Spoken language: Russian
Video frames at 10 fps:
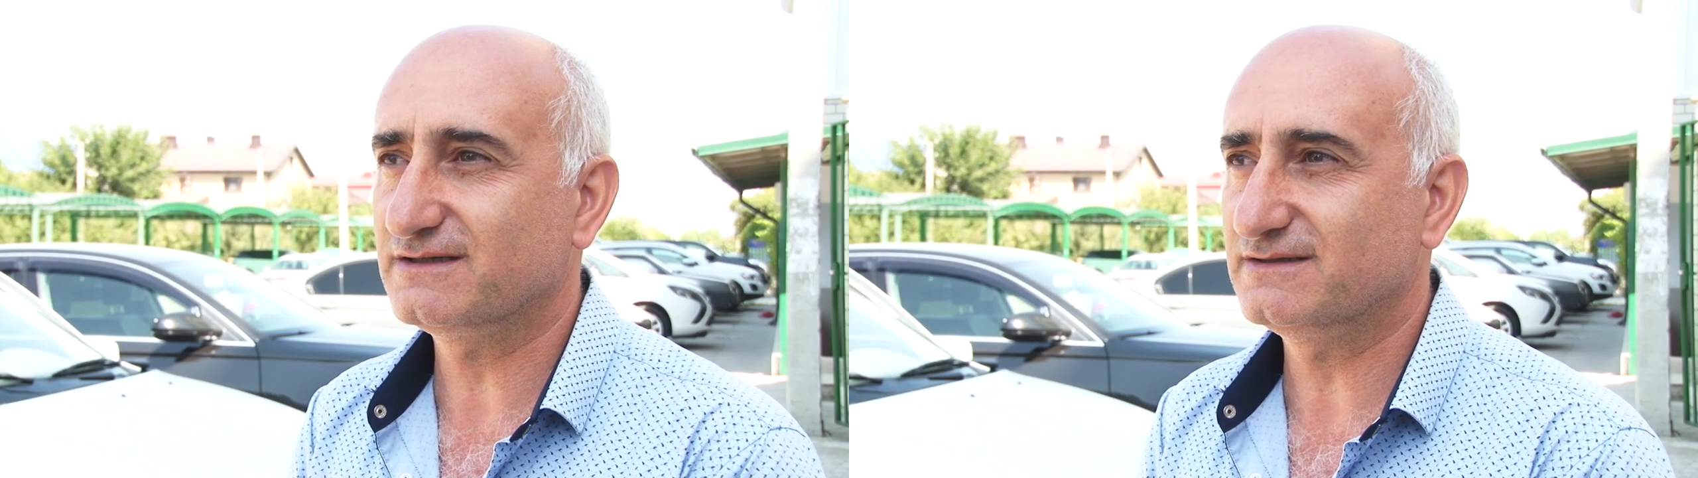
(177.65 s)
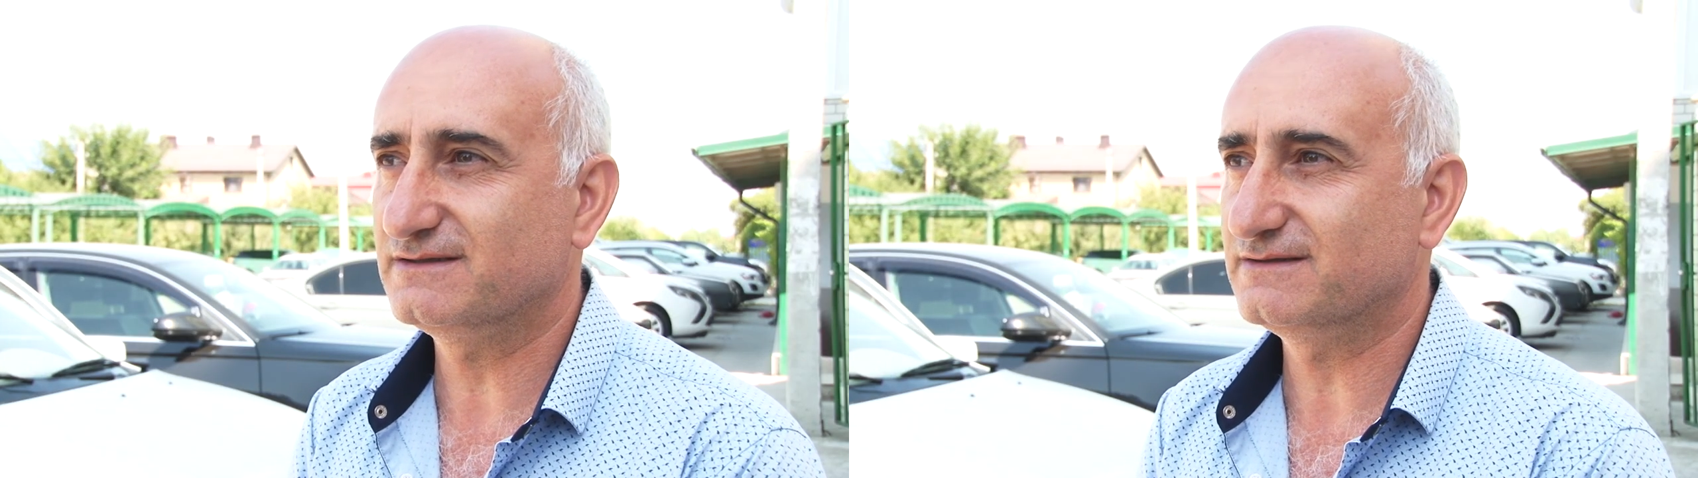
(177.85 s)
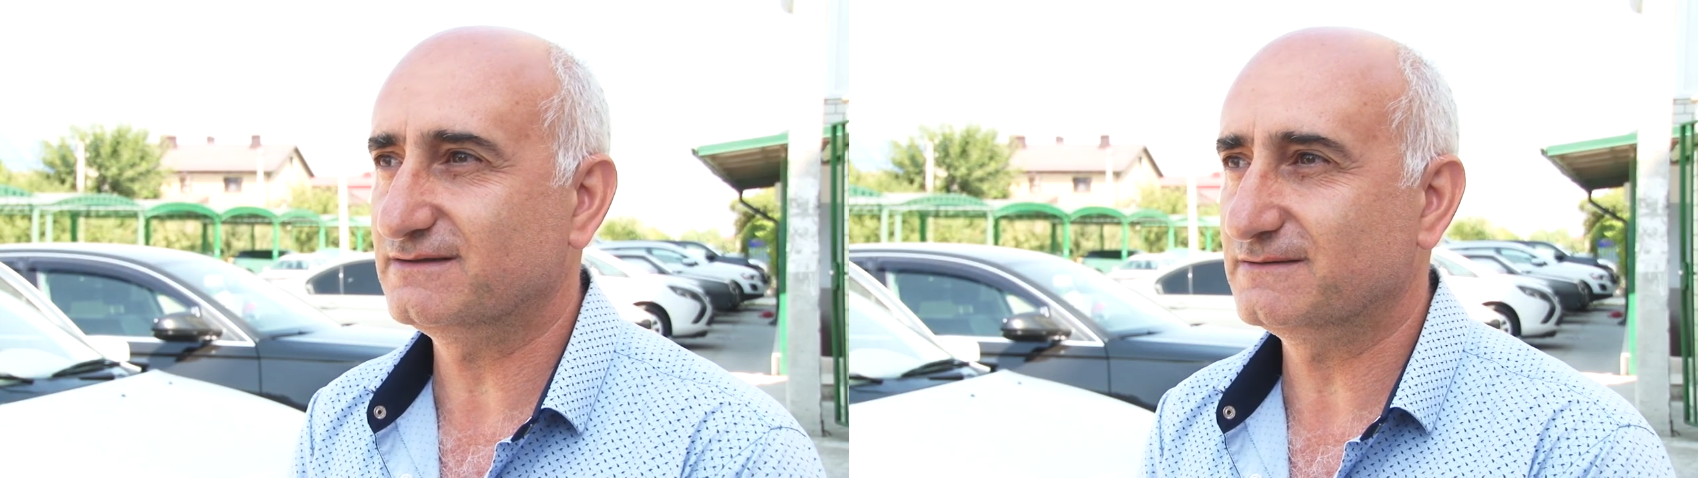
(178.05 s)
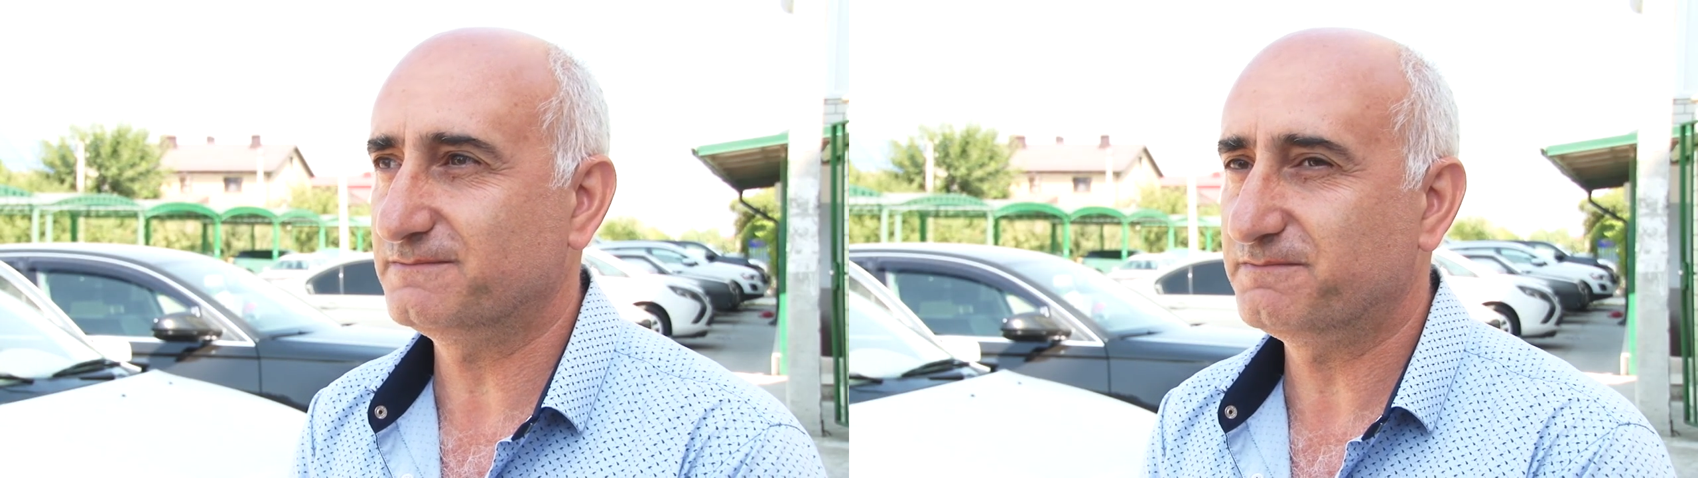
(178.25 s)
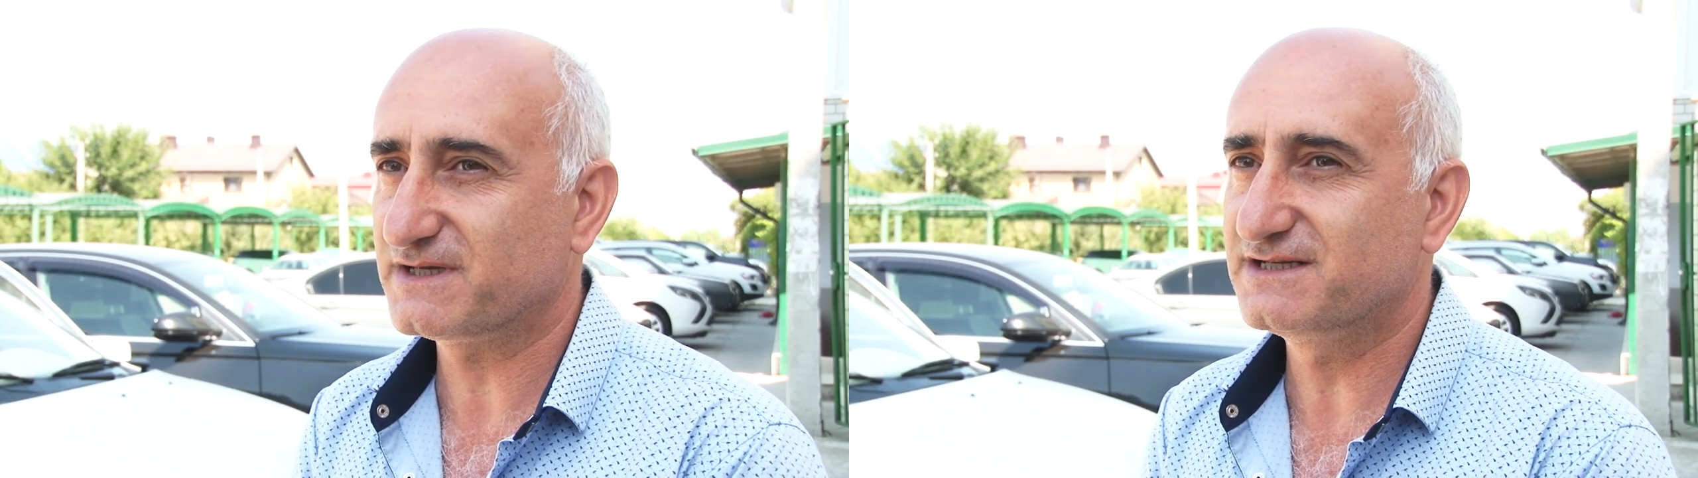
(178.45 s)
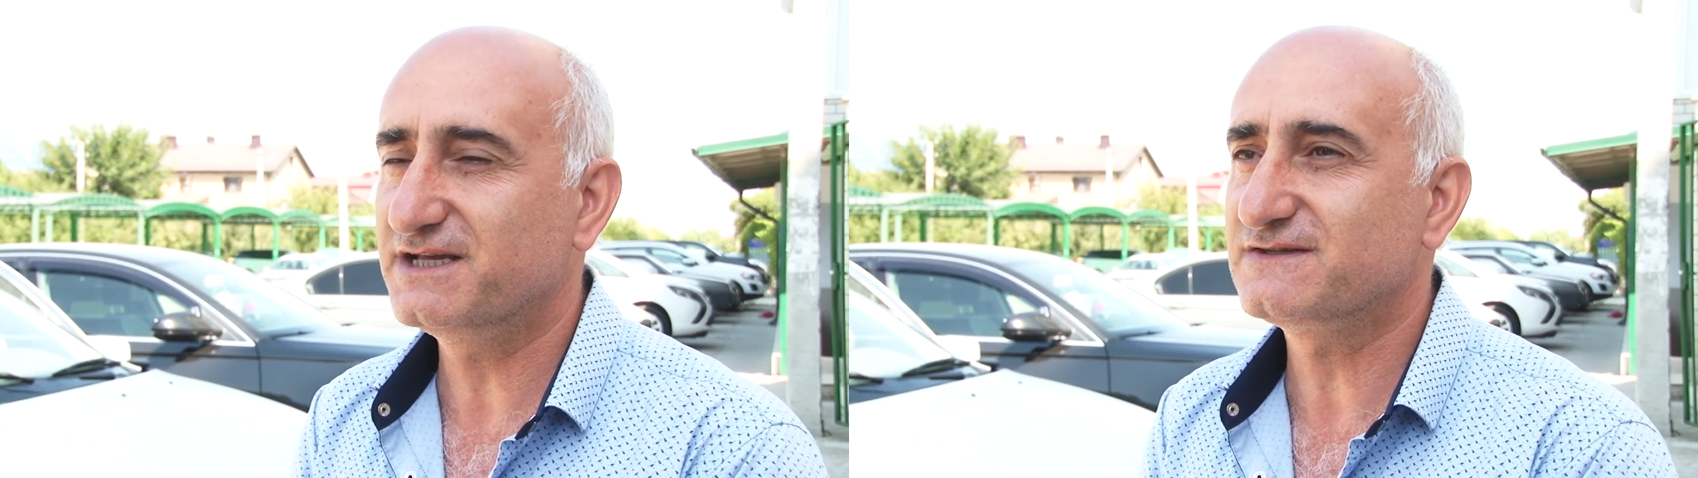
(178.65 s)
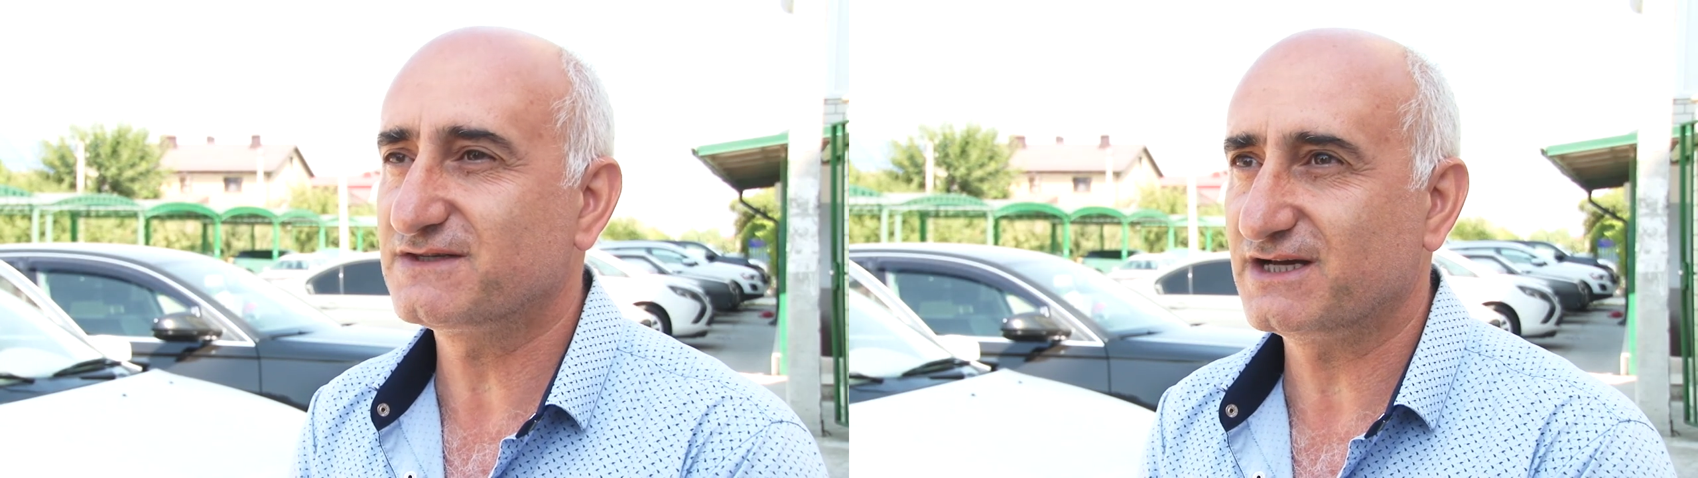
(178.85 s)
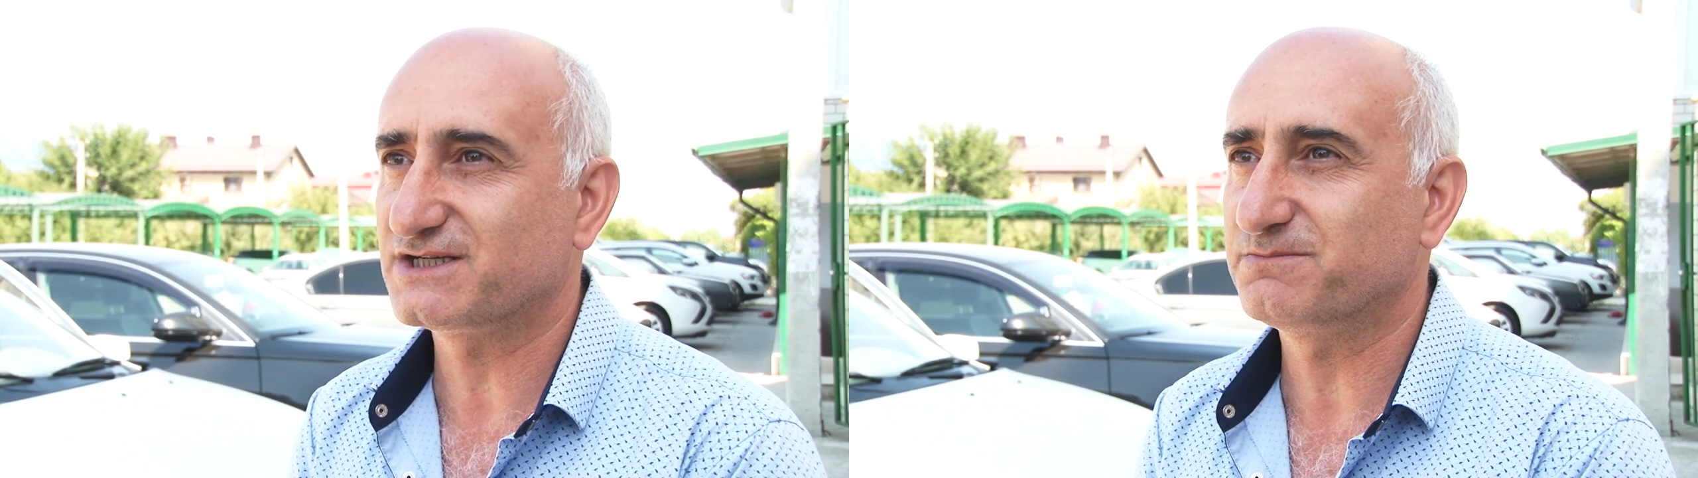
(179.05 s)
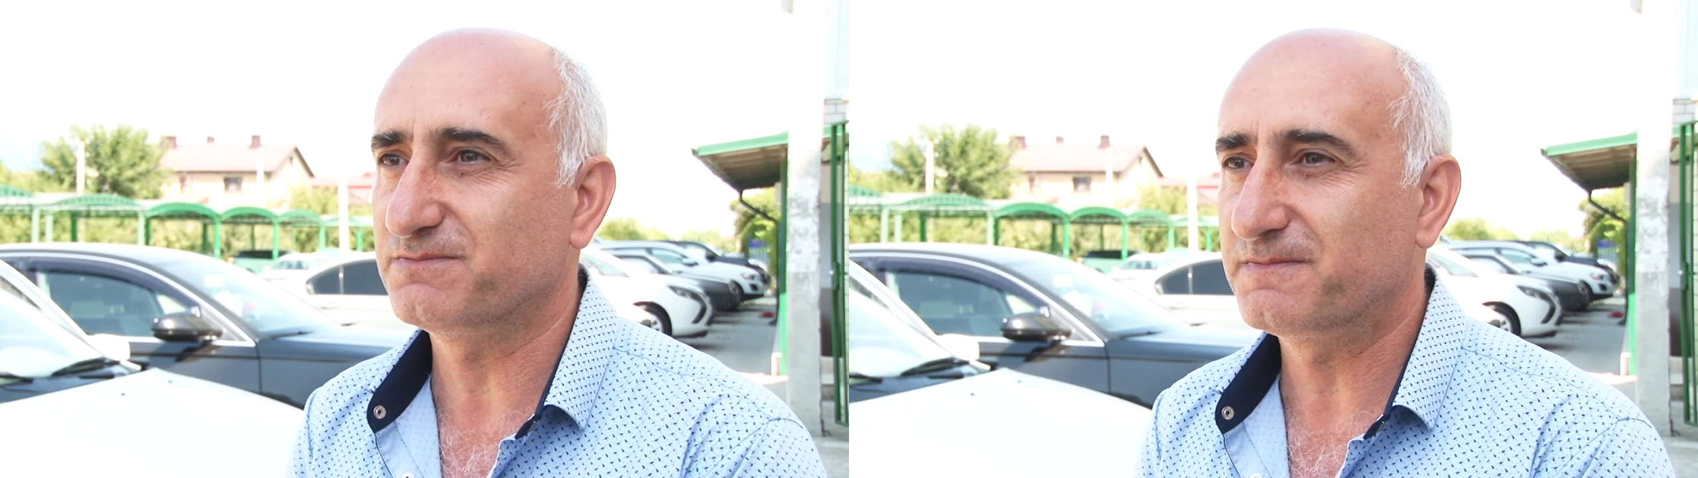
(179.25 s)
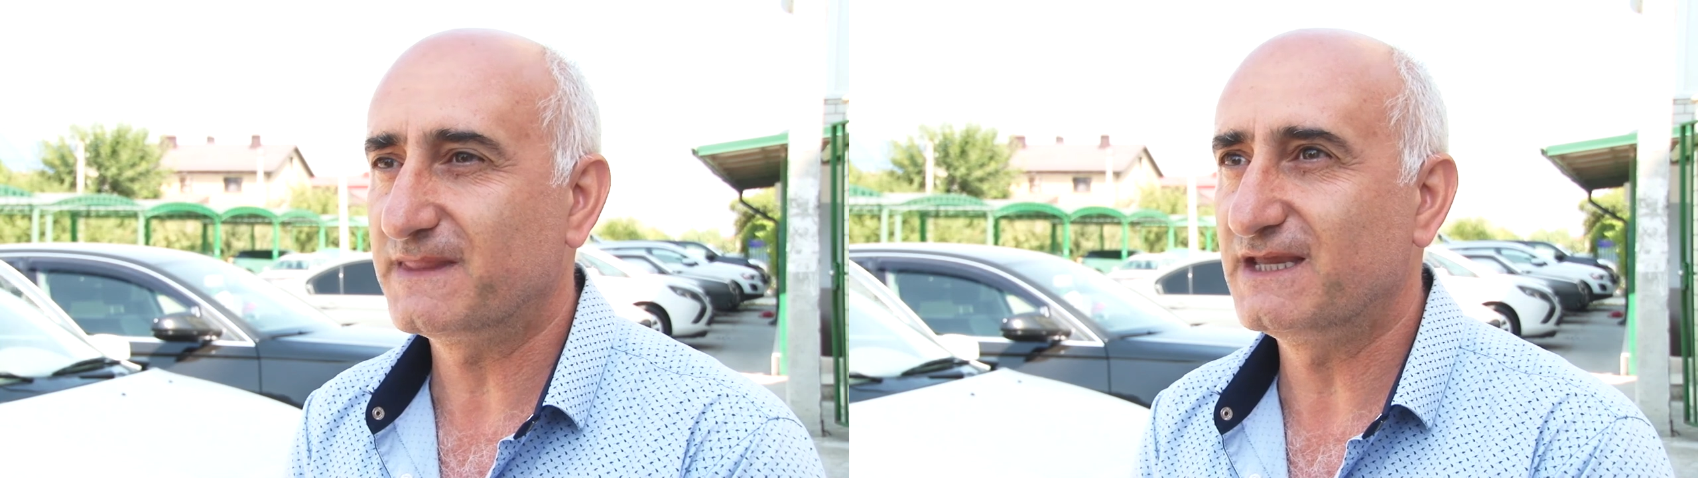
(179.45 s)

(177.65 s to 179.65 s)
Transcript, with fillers: э, последствий, скажем,